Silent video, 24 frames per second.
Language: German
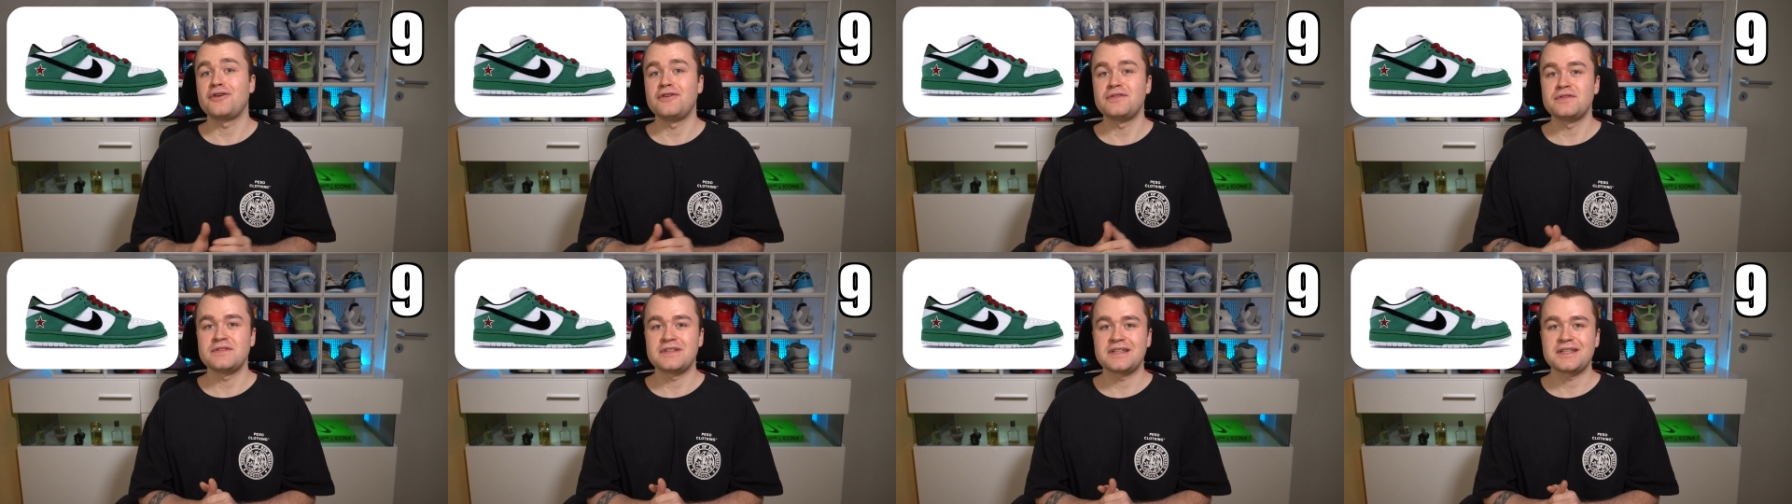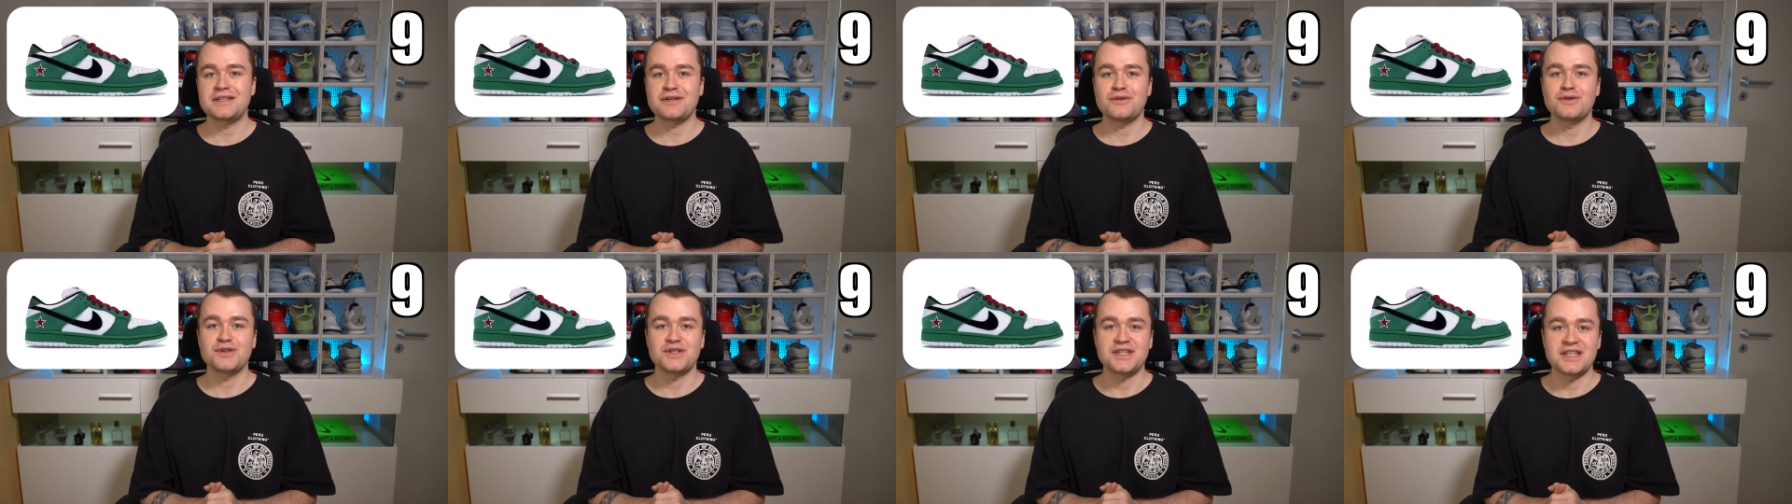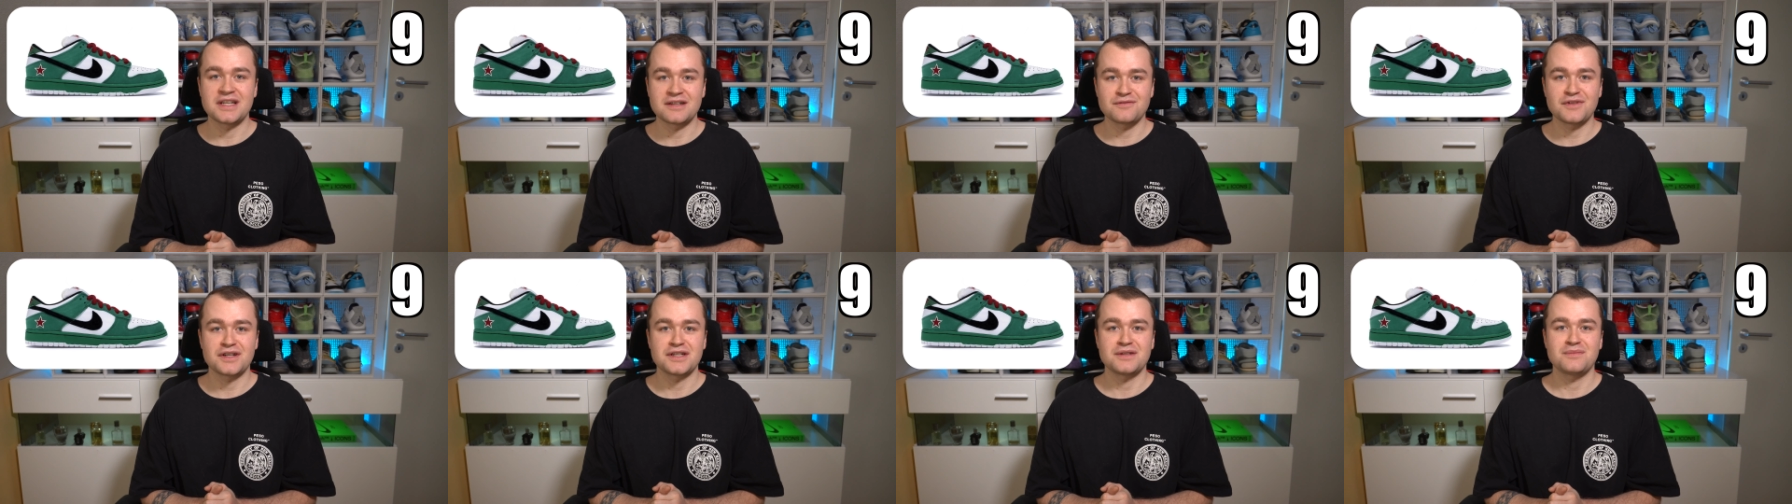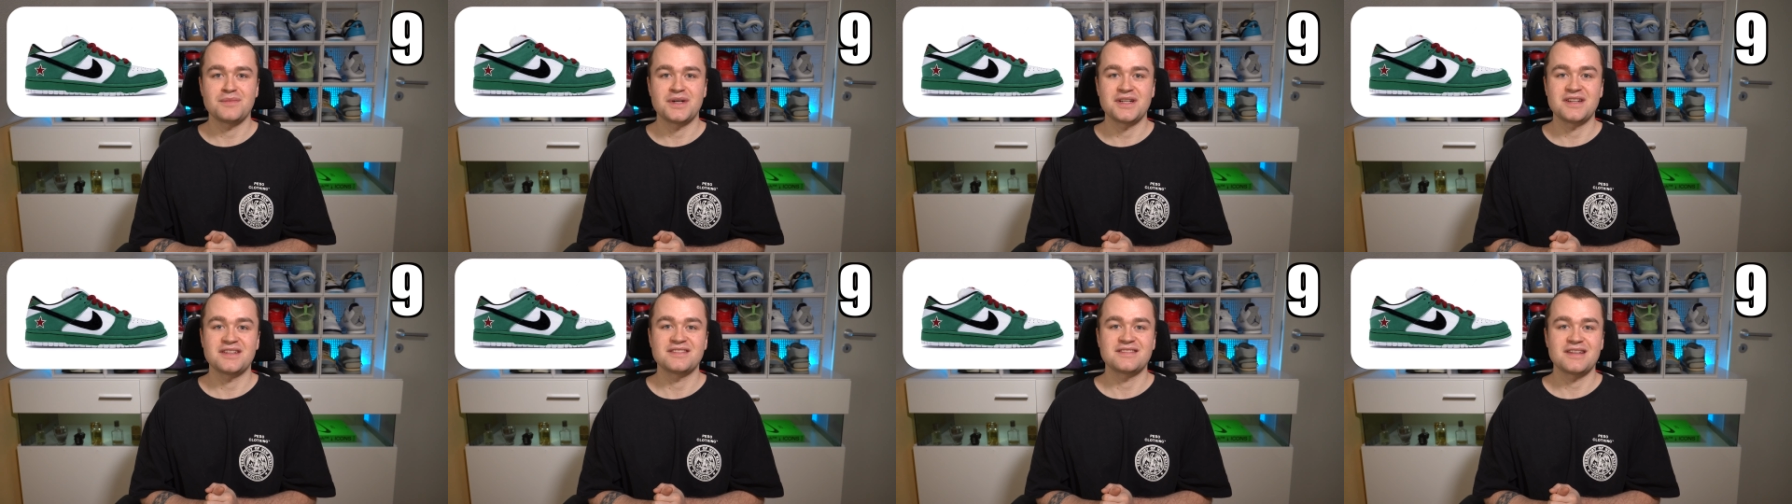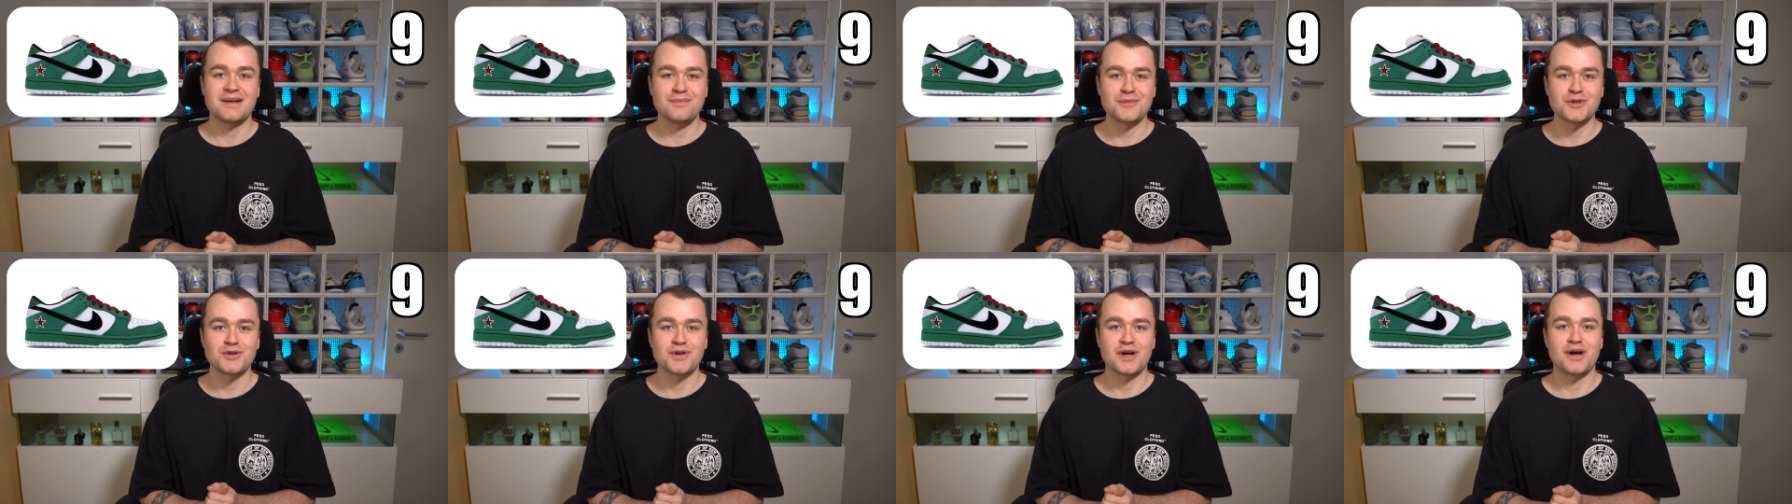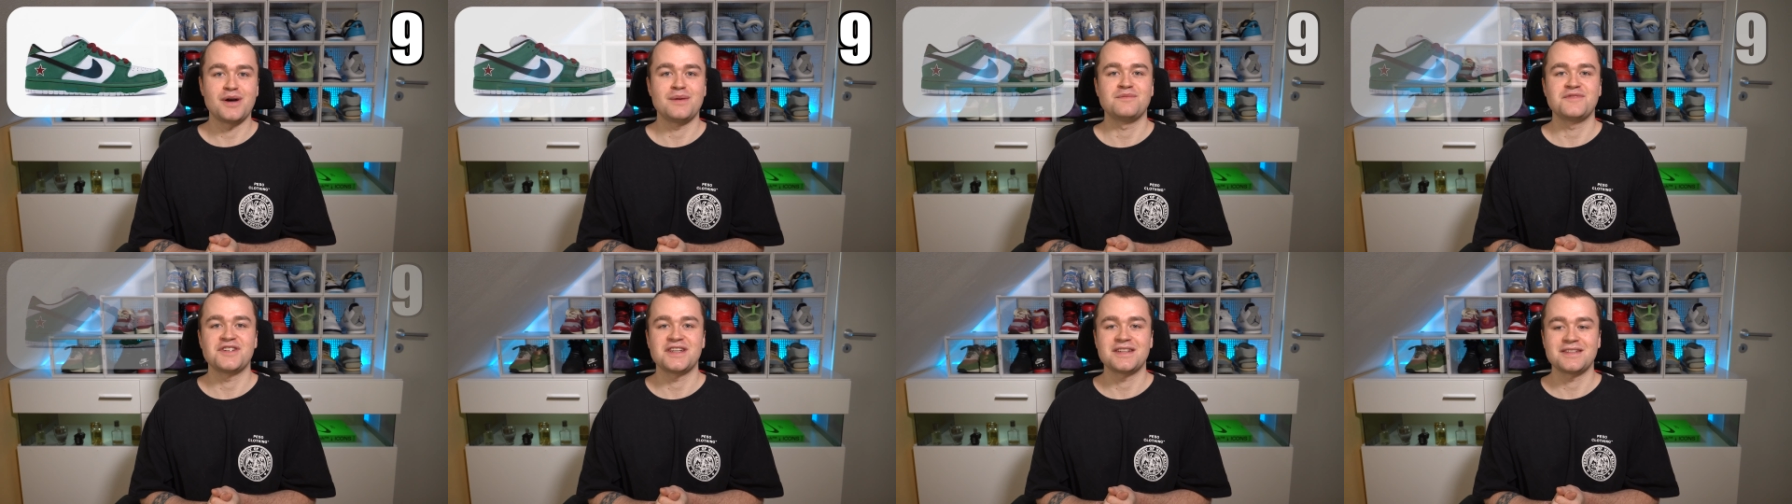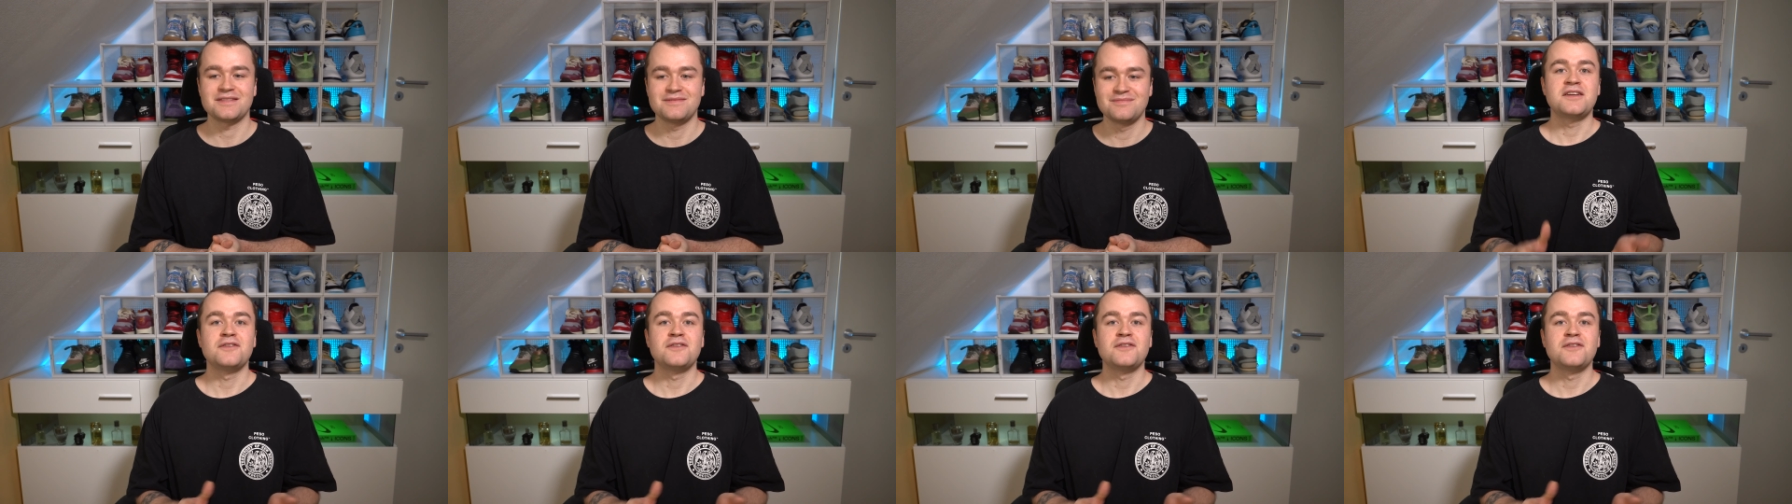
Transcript: hoffentlich auch irgendwann in meiner Sammlung haben werde.